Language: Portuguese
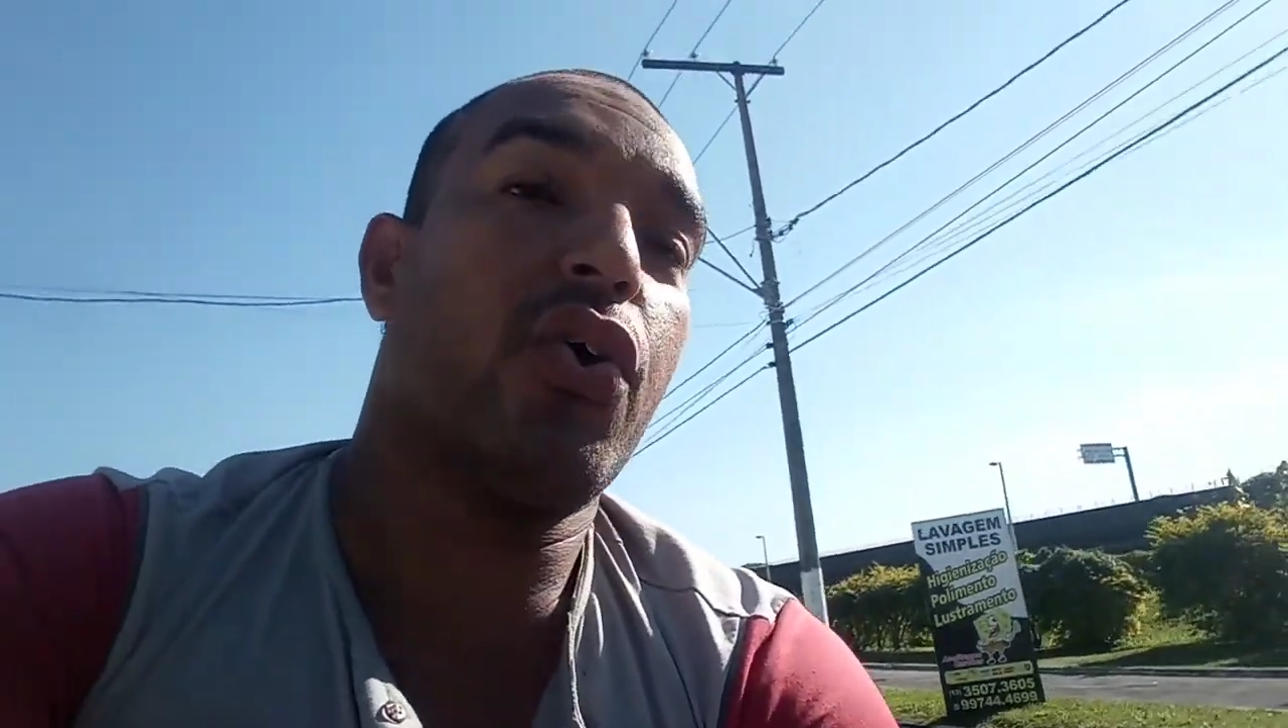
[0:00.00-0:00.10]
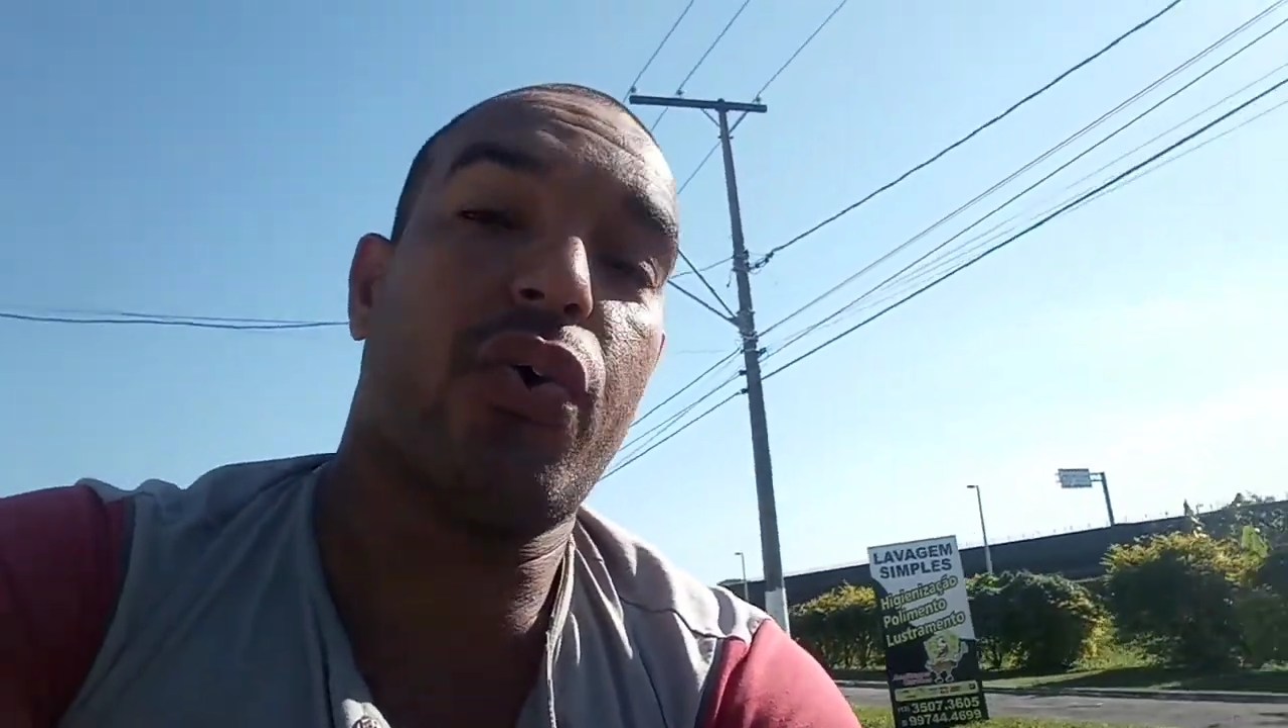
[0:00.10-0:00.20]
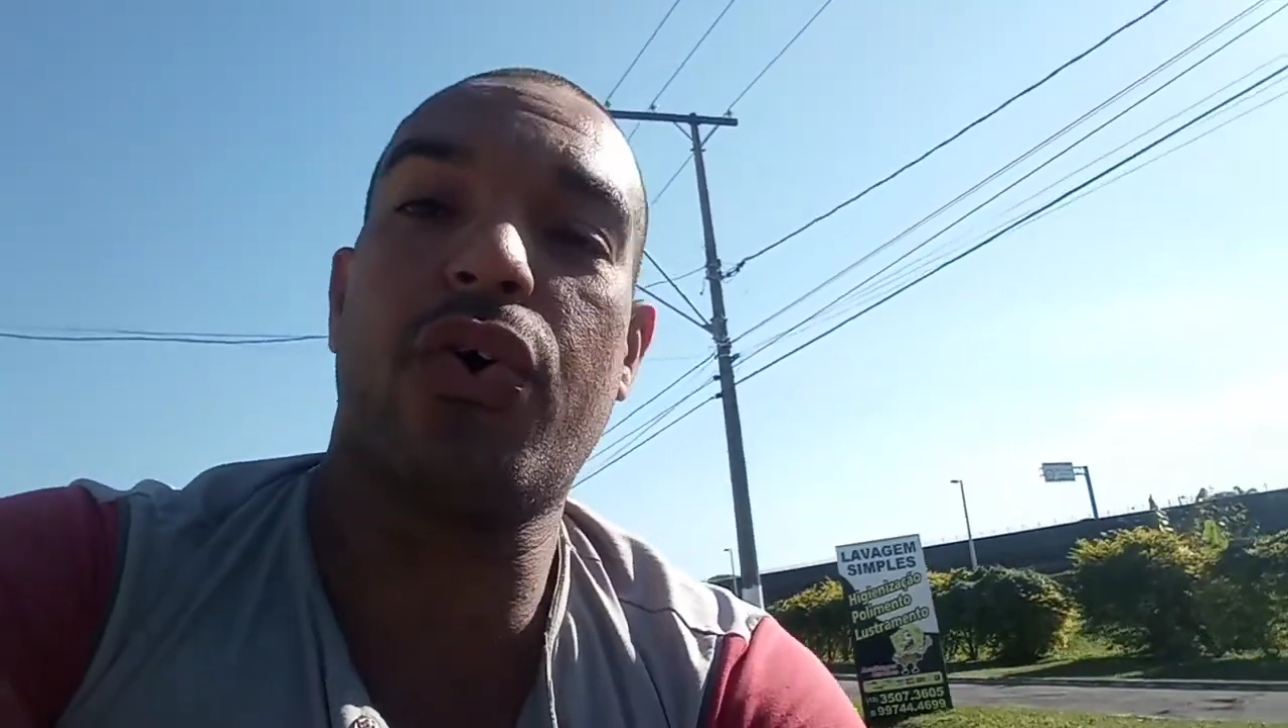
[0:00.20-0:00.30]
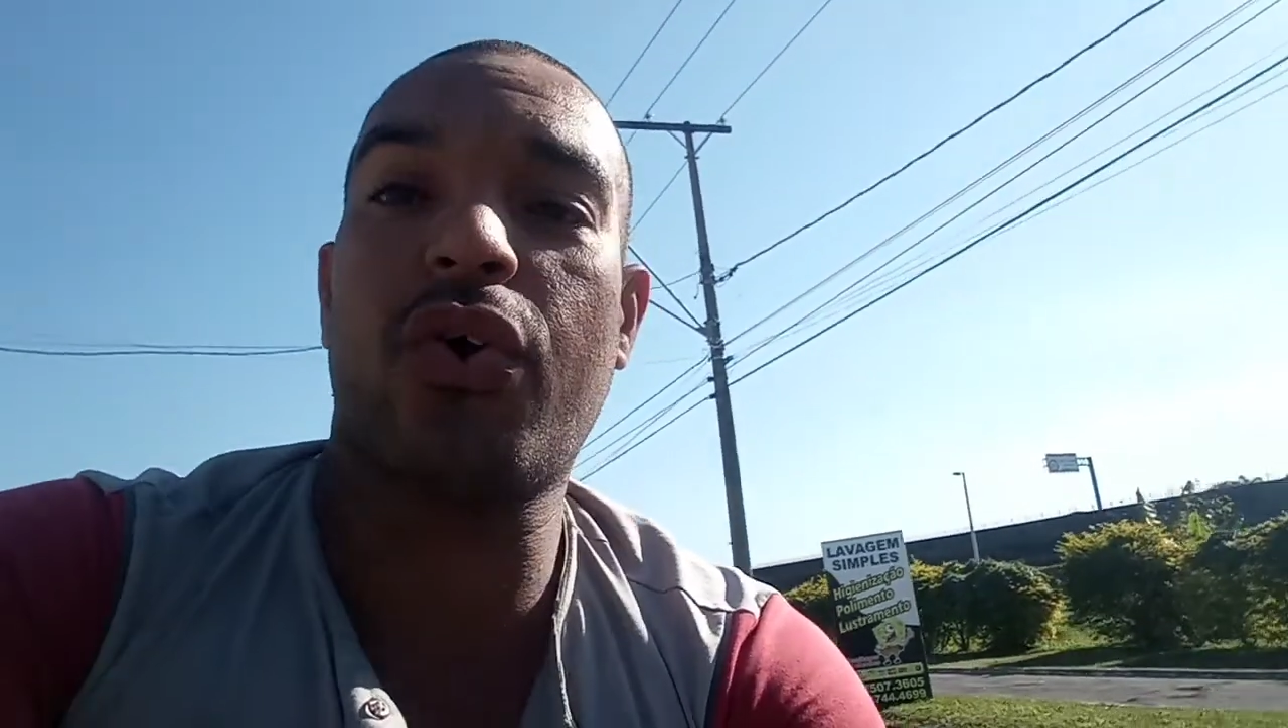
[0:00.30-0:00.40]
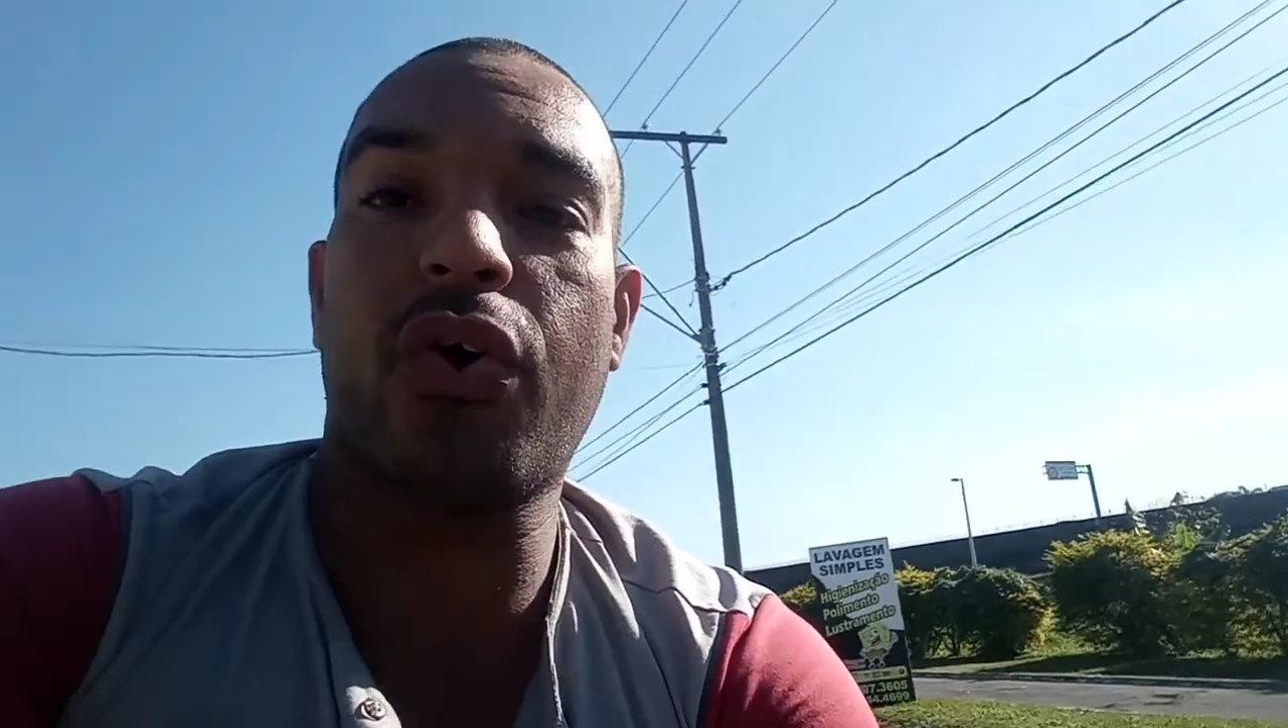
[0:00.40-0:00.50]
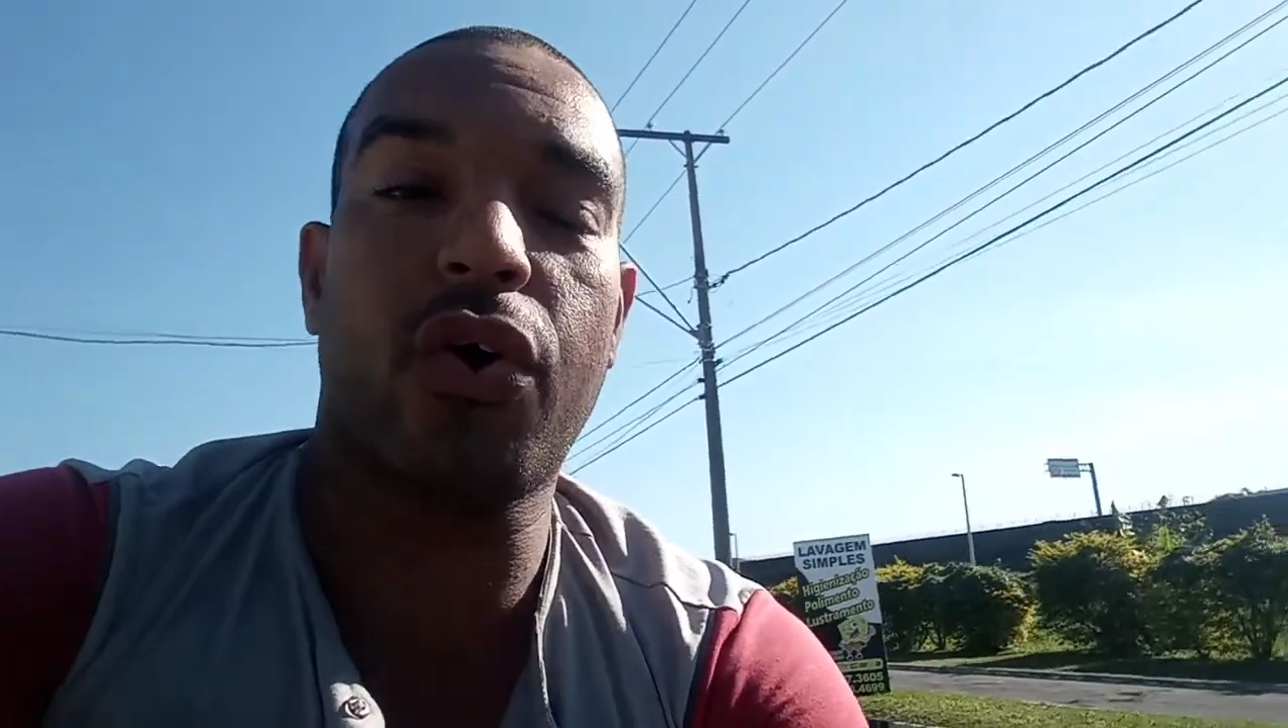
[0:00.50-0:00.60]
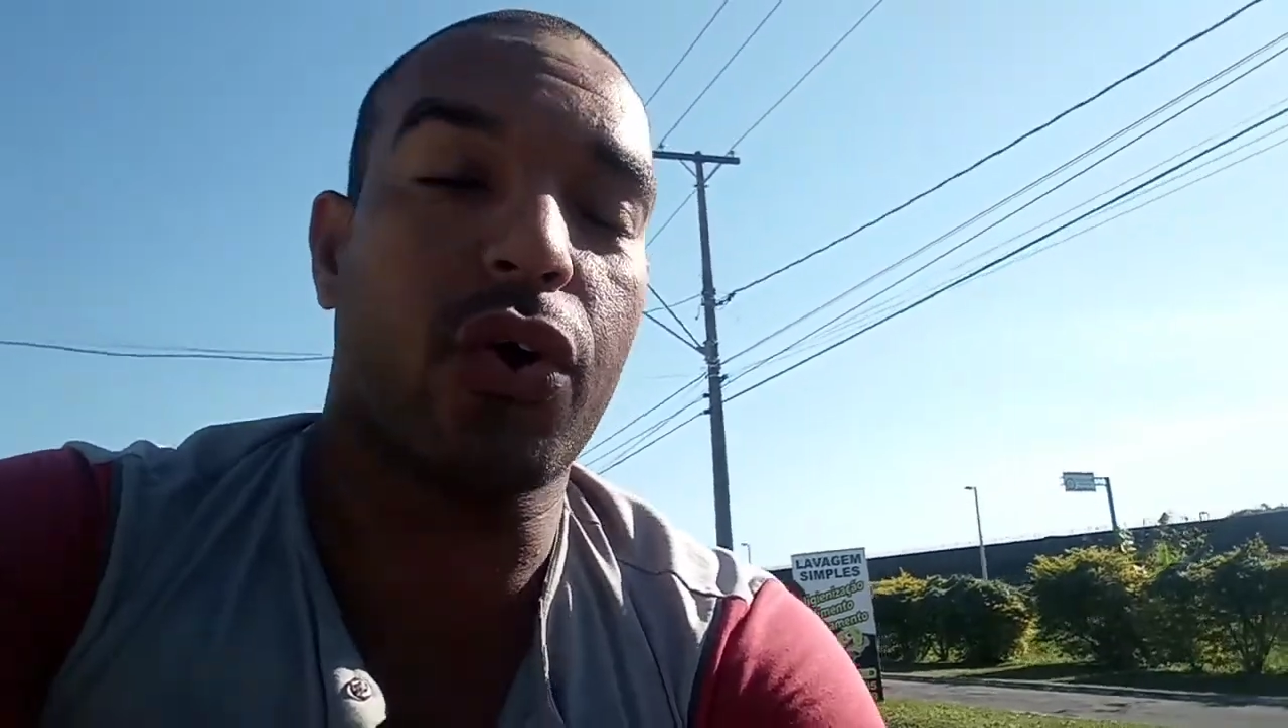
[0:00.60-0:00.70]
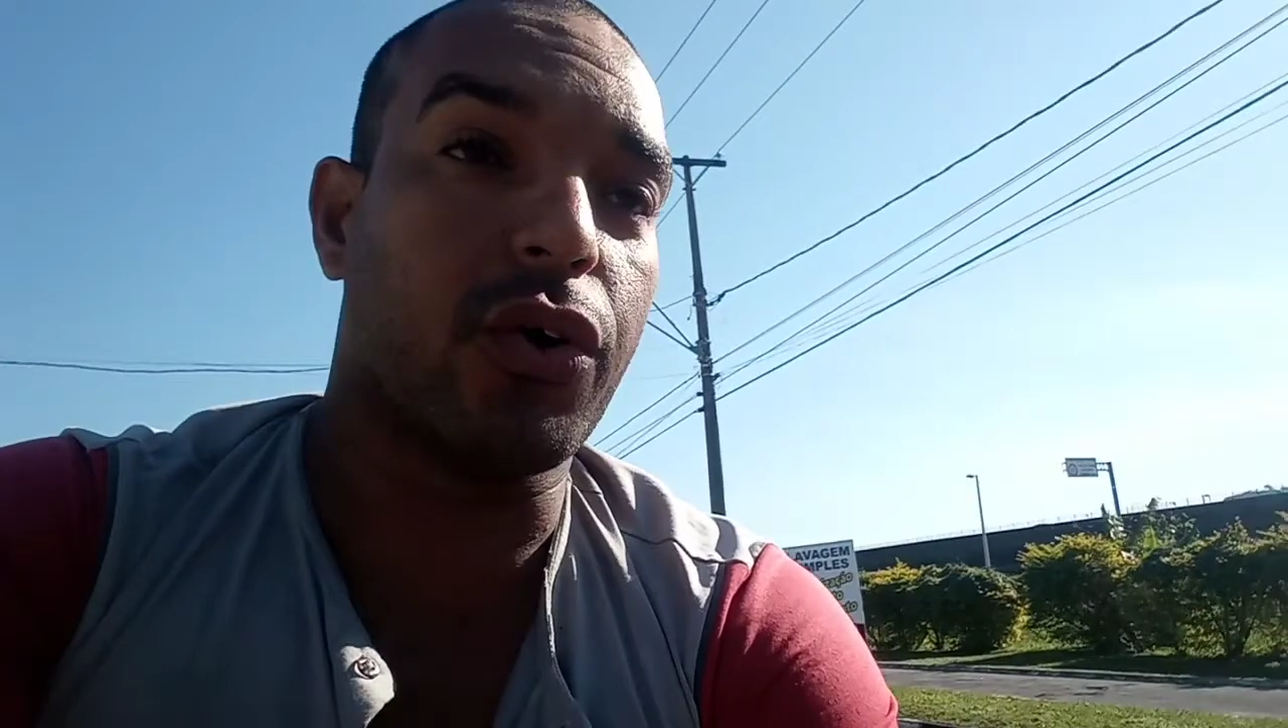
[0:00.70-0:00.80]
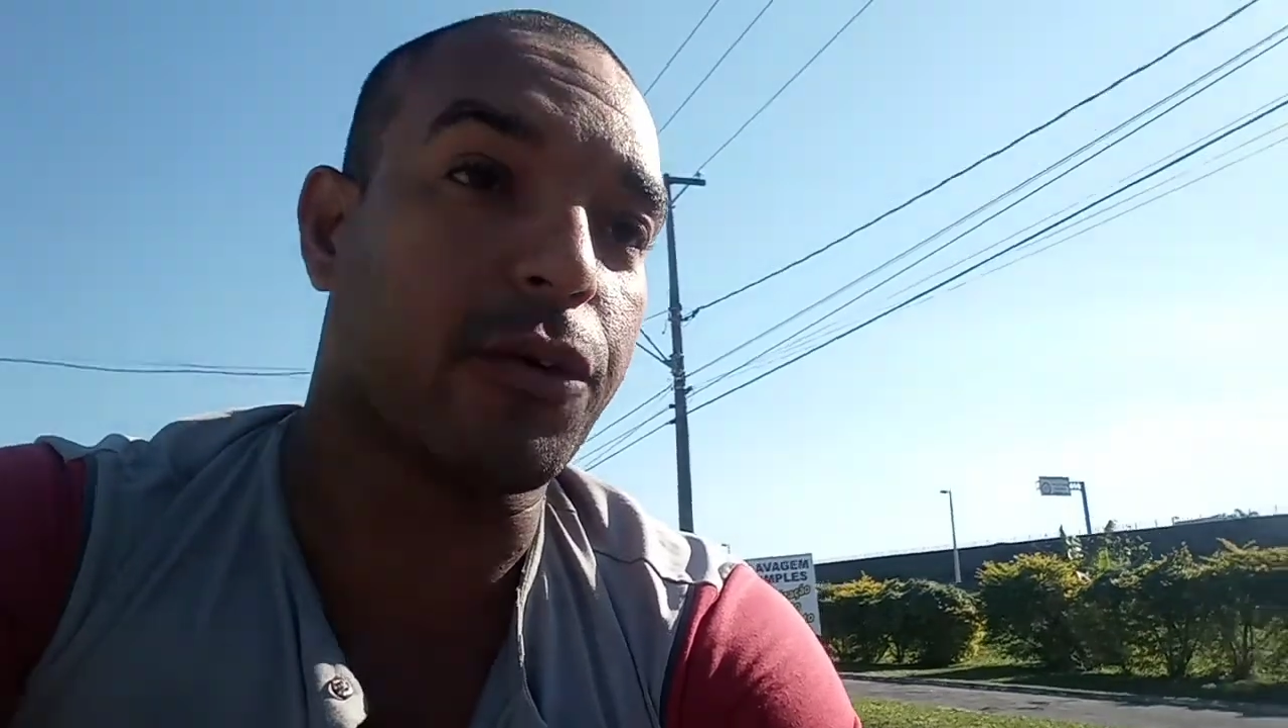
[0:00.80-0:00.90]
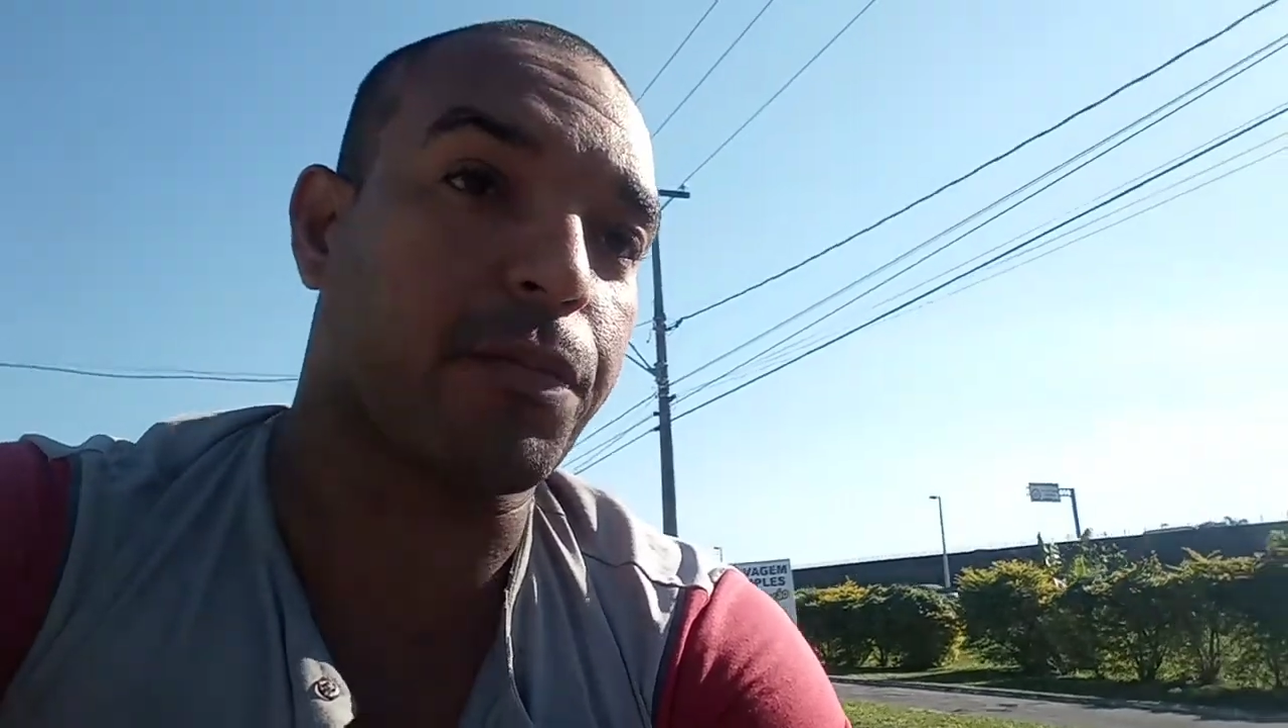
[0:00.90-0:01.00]

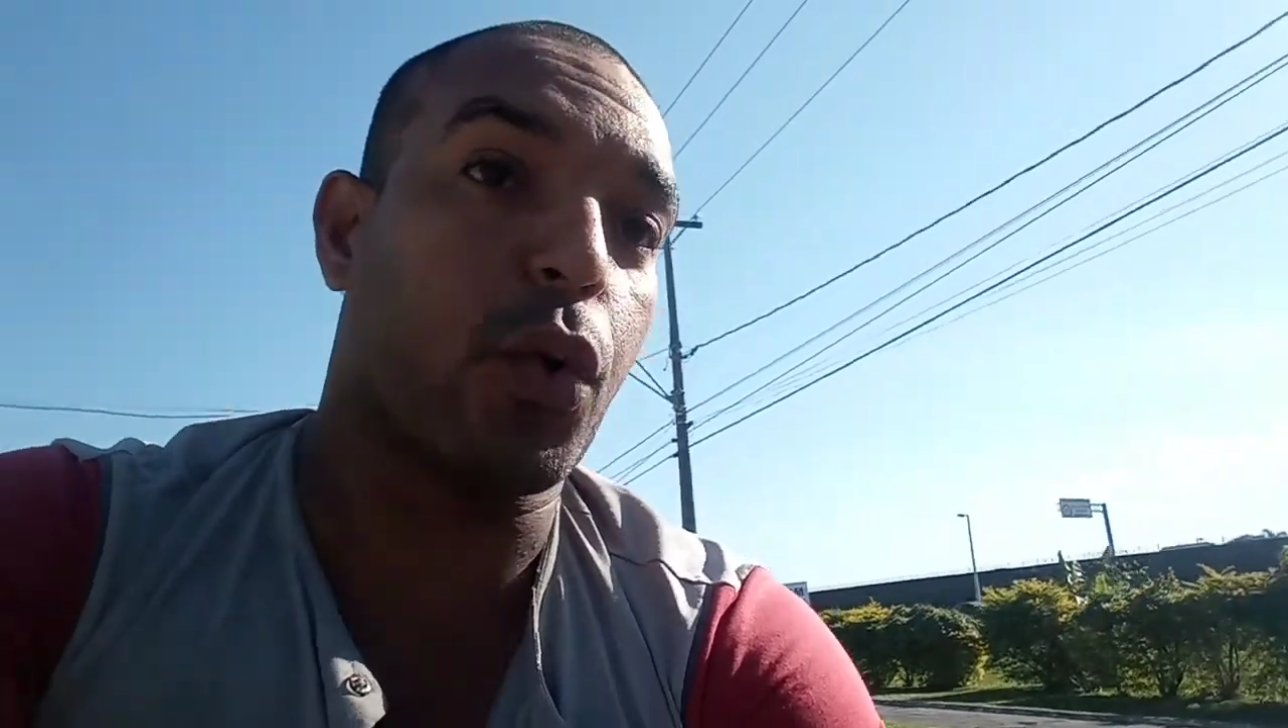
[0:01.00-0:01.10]
o